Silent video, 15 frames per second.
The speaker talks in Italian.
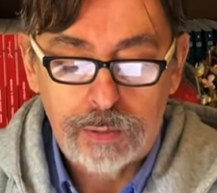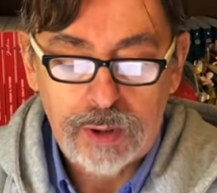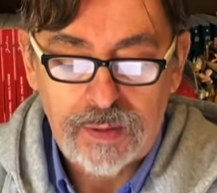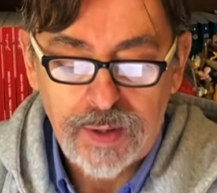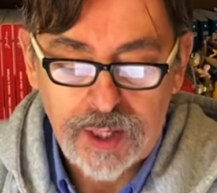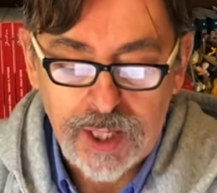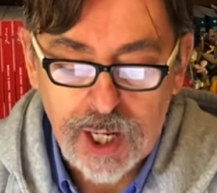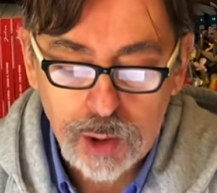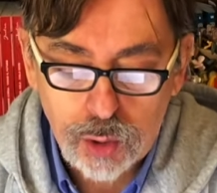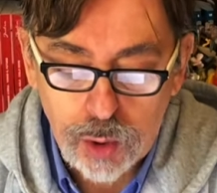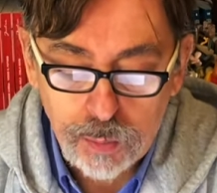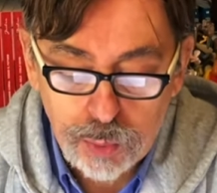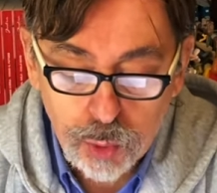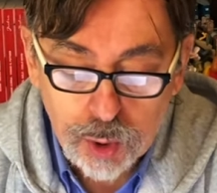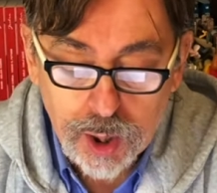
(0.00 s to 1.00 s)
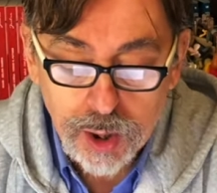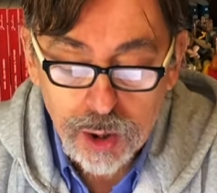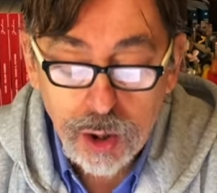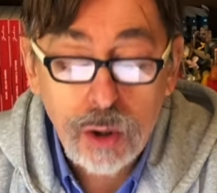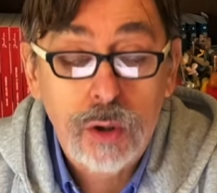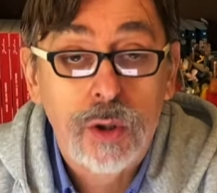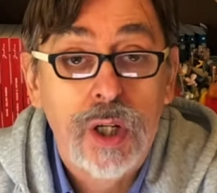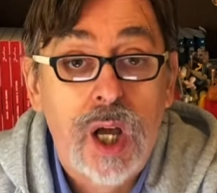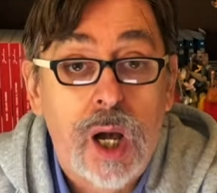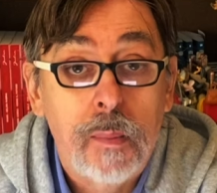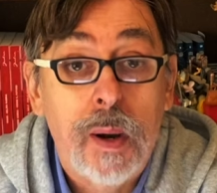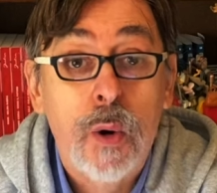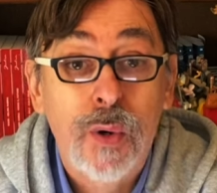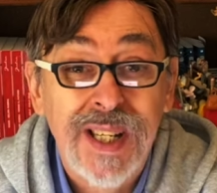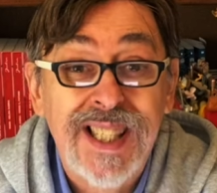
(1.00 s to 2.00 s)
di aver chiesto in più occasioni a
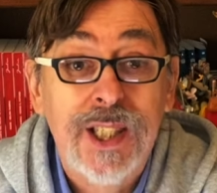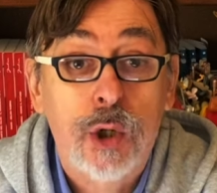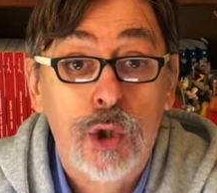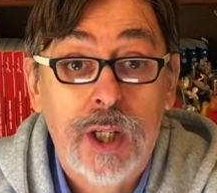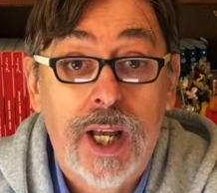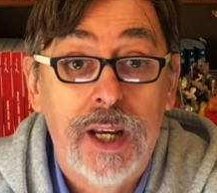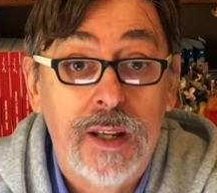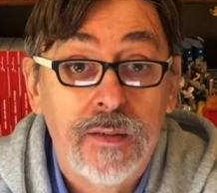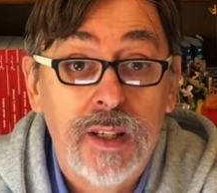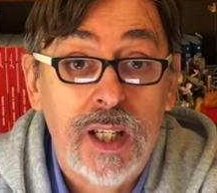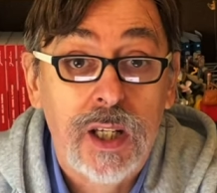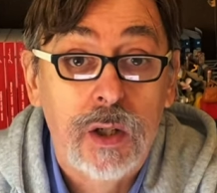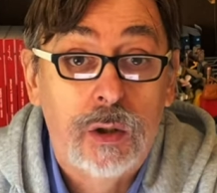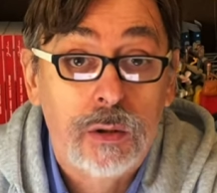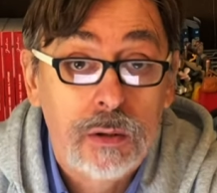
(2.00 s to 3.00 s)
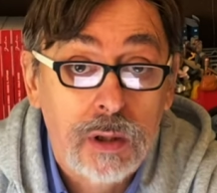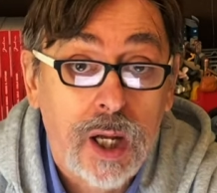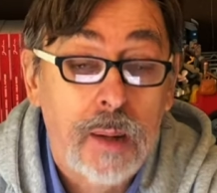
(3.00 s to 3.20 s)
Maurizio Scanavino,